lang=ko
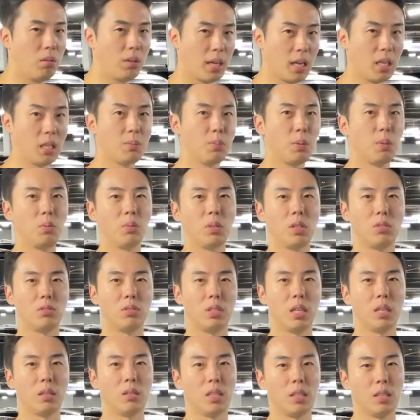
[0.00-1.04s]
캐스퍼보다도
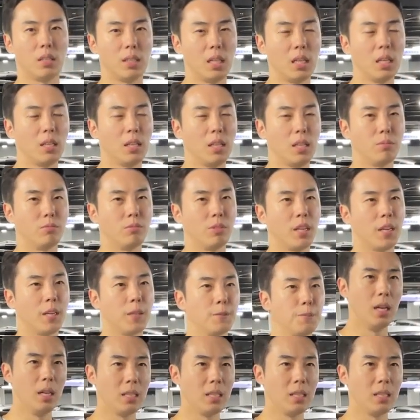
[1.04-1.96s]
싸, 싸기 때문에